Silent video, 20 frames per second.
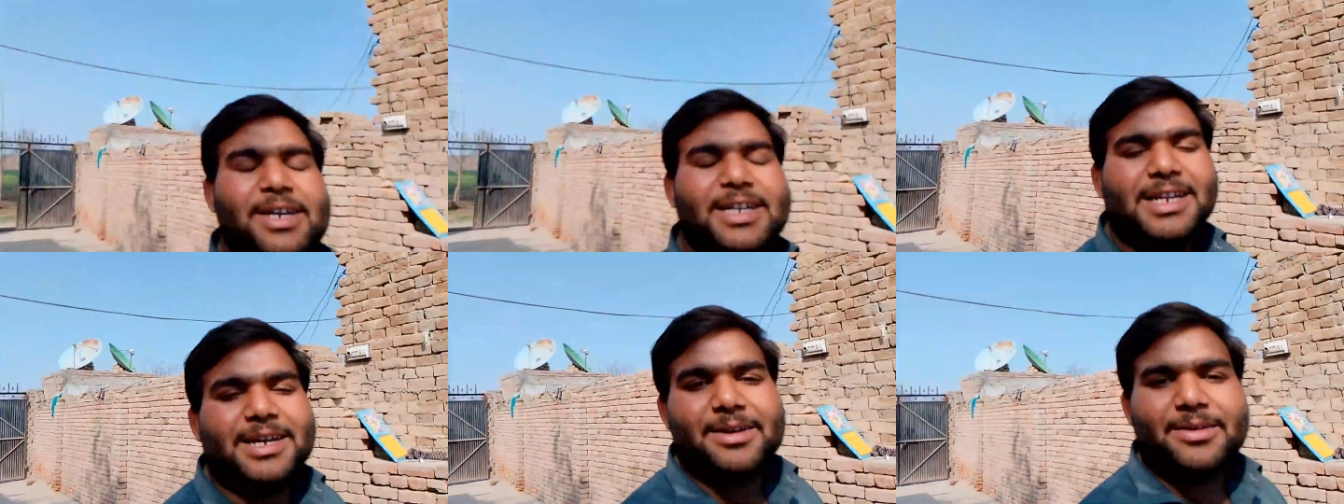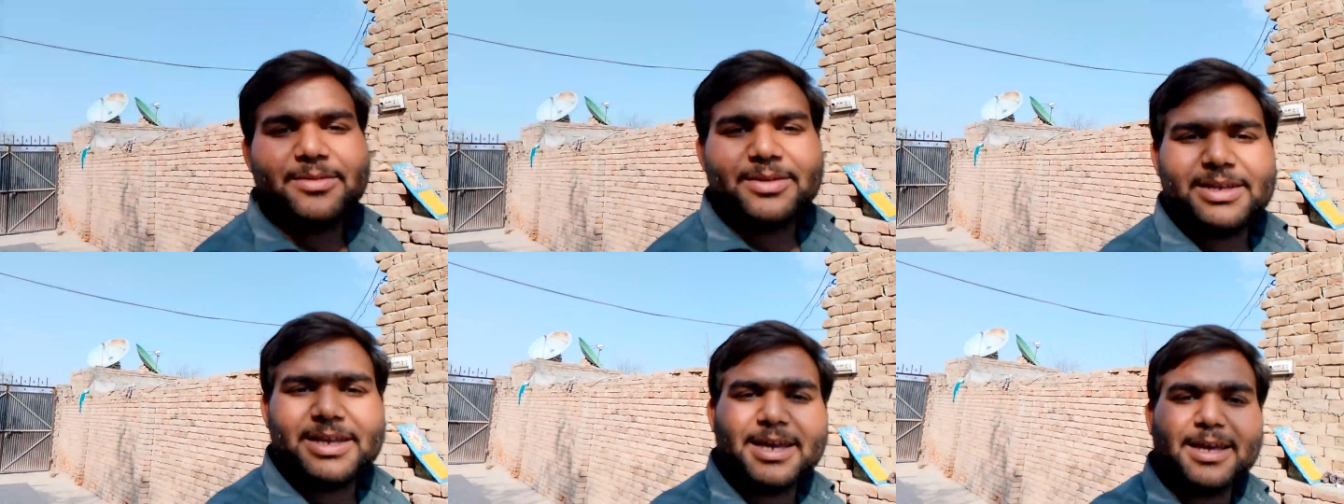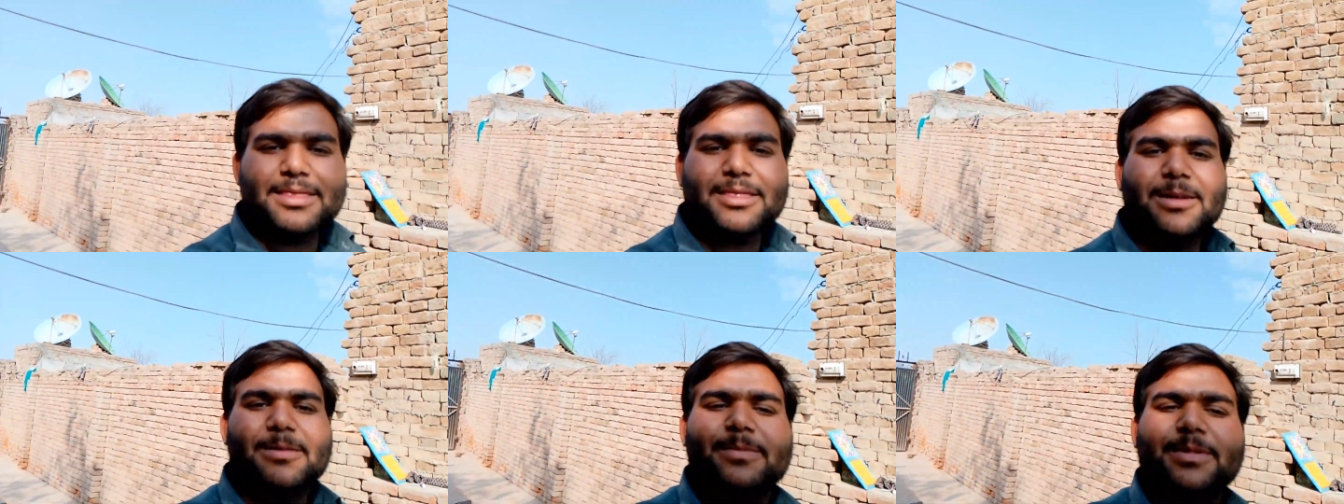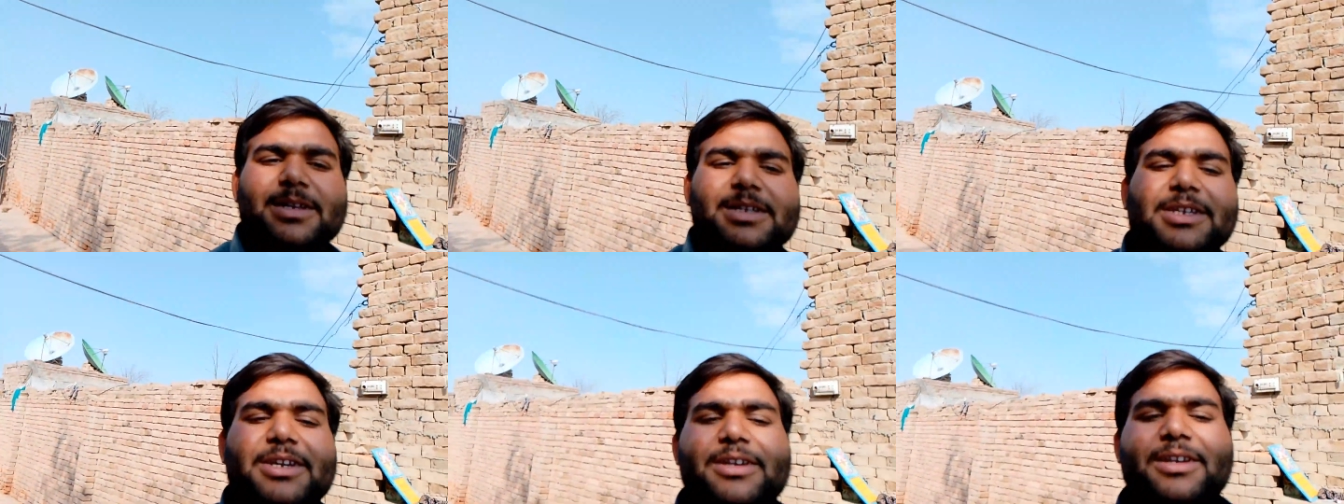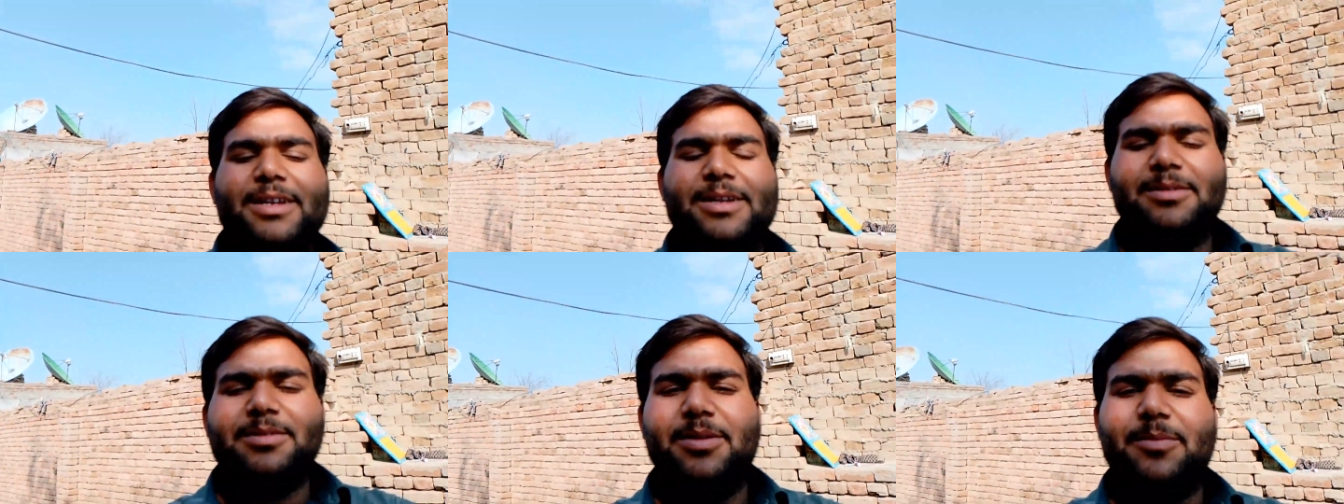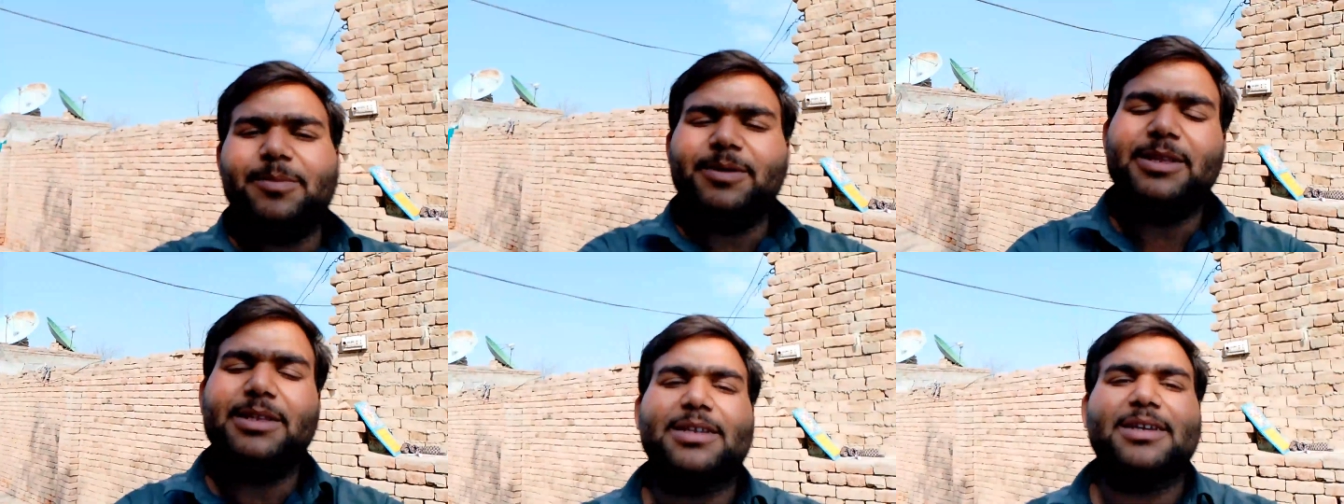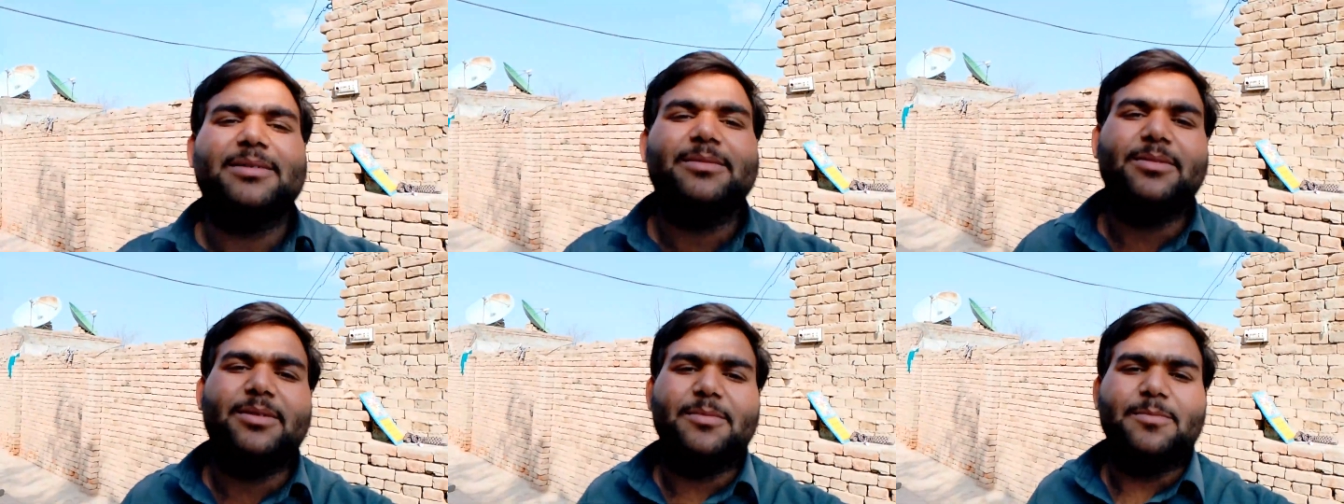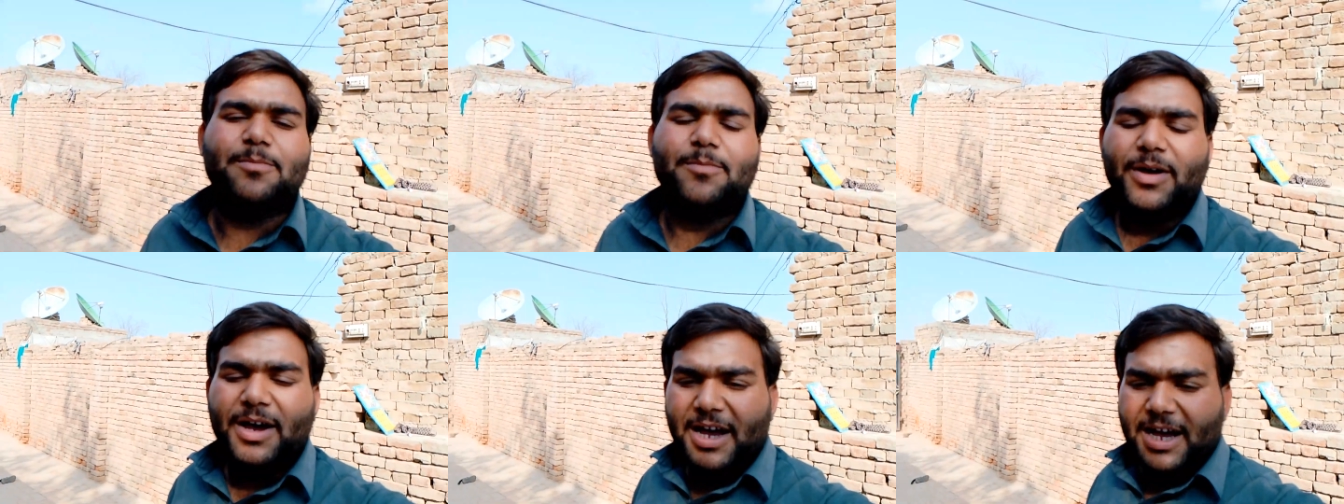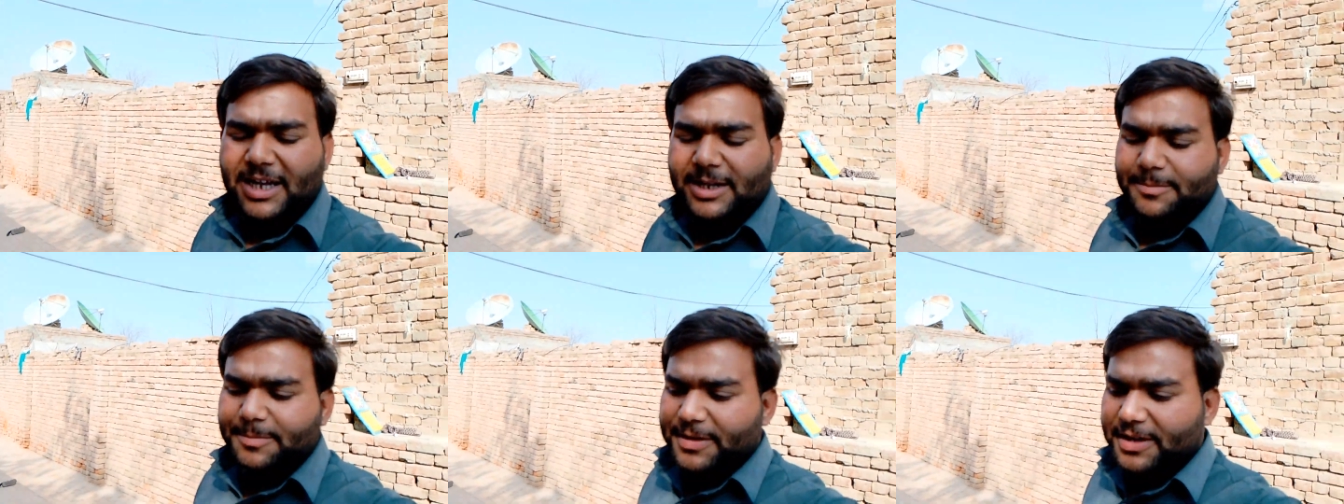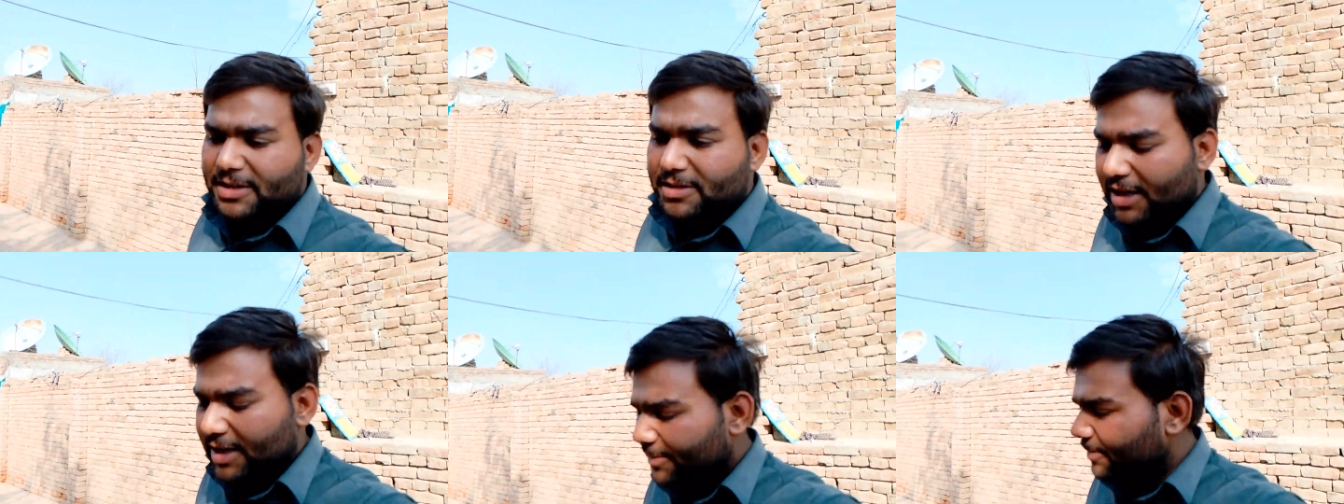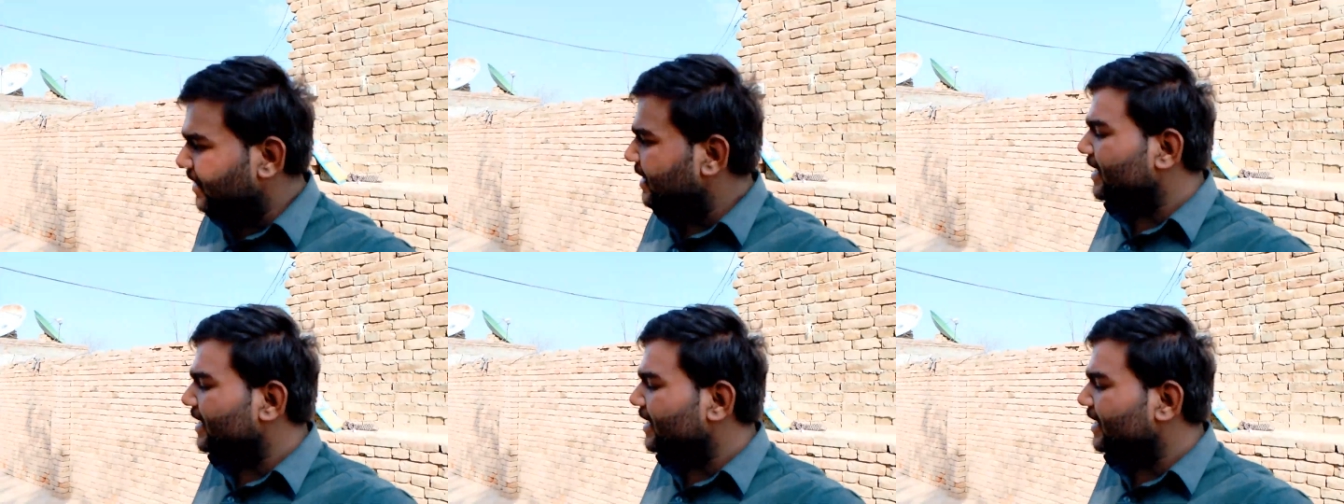जो है ना ये असल में जो है ना इसका हाथ पैर सारे